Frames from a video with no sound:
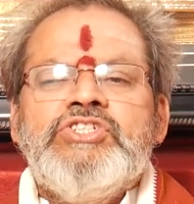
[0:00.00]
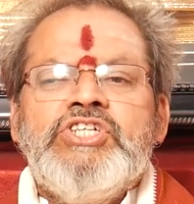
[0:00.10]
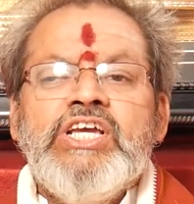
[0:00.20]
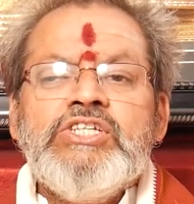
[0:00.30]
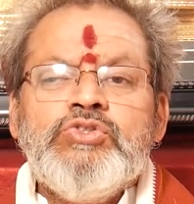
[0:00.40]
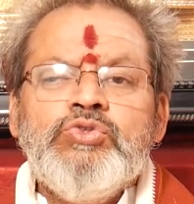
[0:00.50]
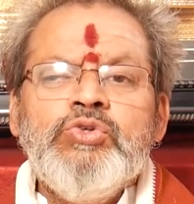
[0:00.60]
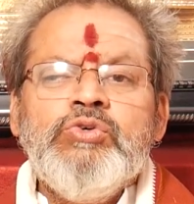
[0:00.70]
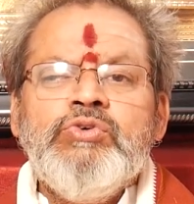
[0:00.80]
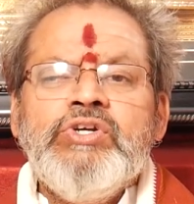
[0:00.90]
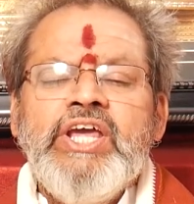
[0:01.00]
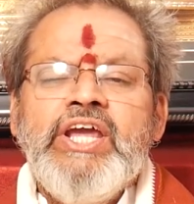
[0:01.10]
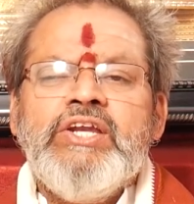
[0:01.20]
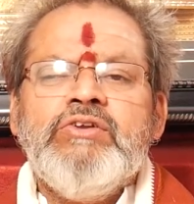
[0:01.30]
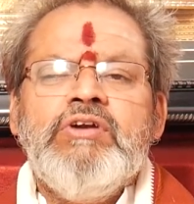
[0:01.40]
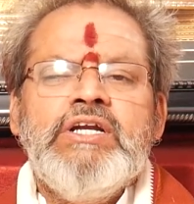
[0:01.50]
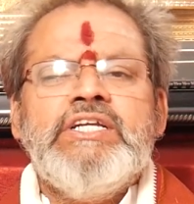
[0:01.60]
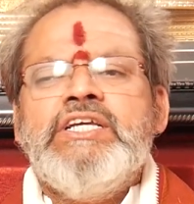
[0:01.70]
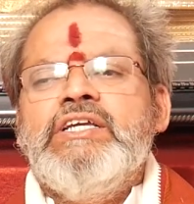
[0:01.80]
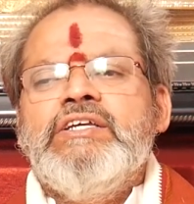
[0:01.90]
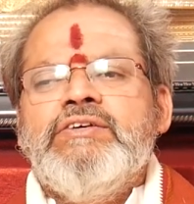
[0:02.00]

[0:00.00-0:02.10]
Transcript: చేస్తూ ఉండేటువంటి